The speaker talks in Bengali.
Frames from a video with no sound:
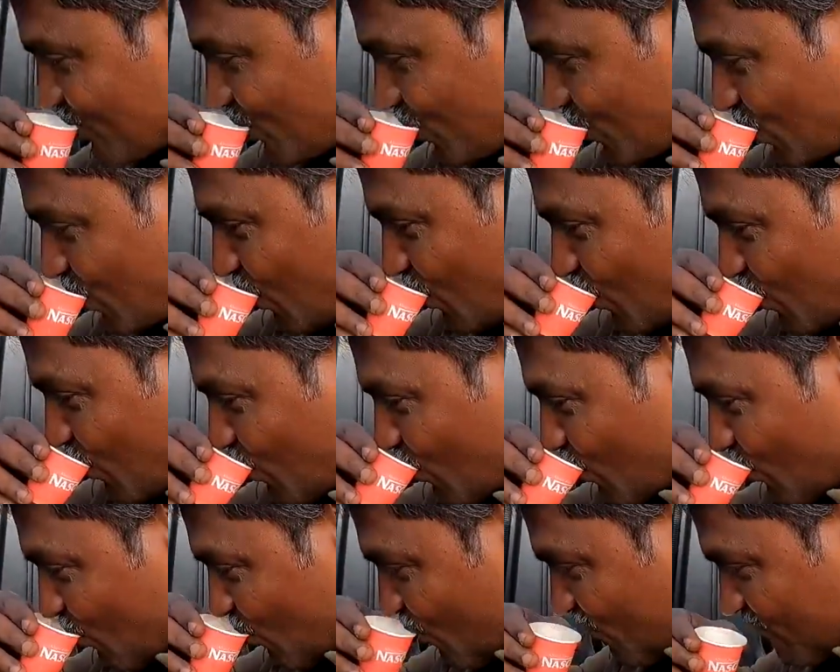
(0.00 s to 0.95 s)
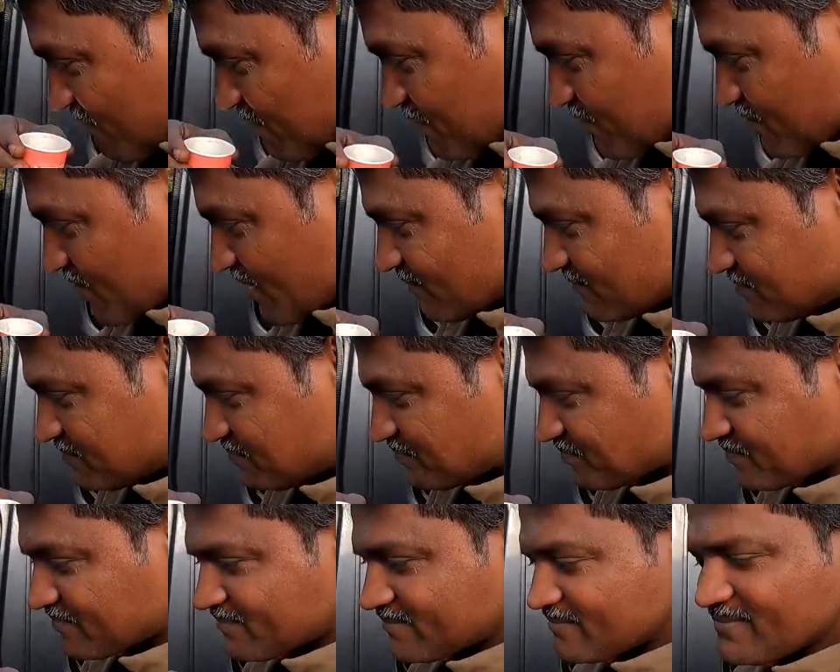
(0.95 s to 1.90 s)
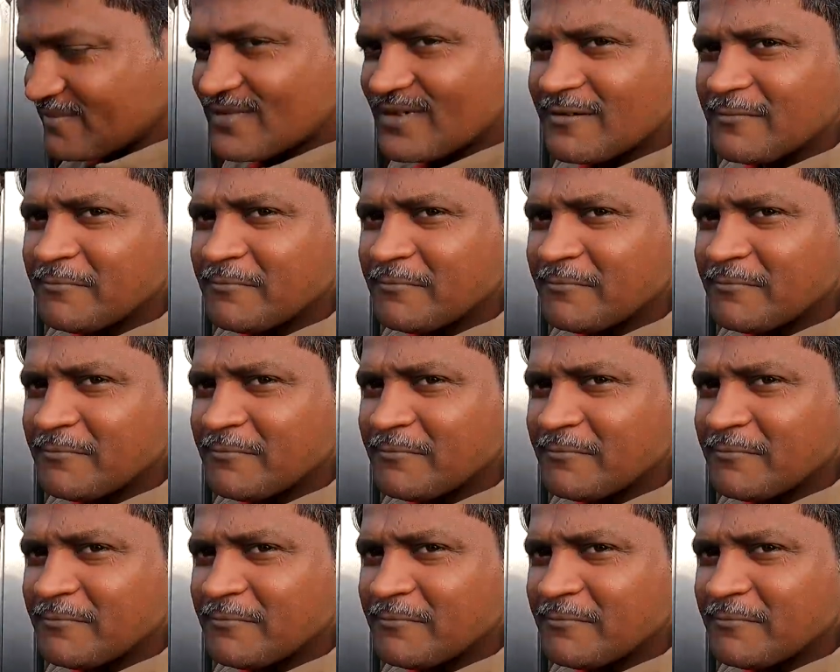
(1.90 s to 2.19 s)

খুল্লা করি ঠিক আছে কাউকে লুকিয়ে চুরি কিছু করি